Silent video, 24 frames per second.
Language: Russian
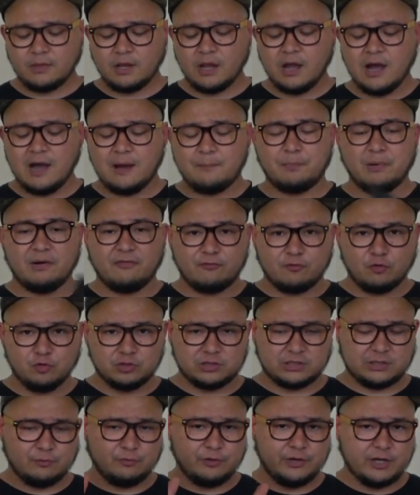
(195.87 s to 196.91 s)
А, по
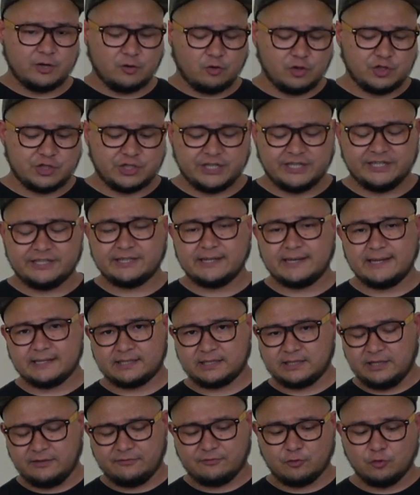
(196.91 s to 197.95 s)
вкусам у них очень
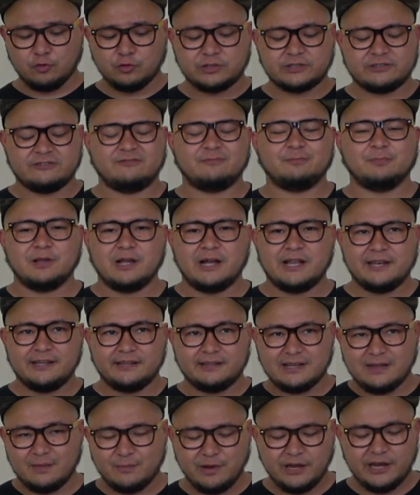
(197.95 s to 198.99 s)
интересные вкусы в плане
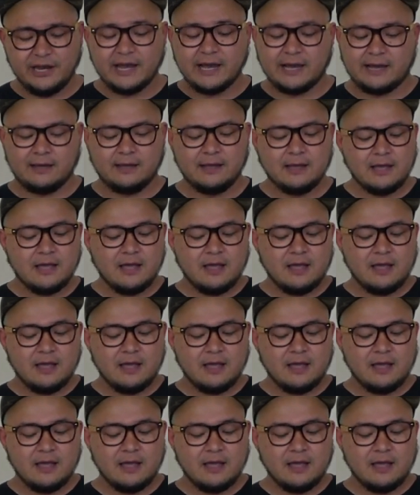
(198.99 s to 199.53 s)
для меня.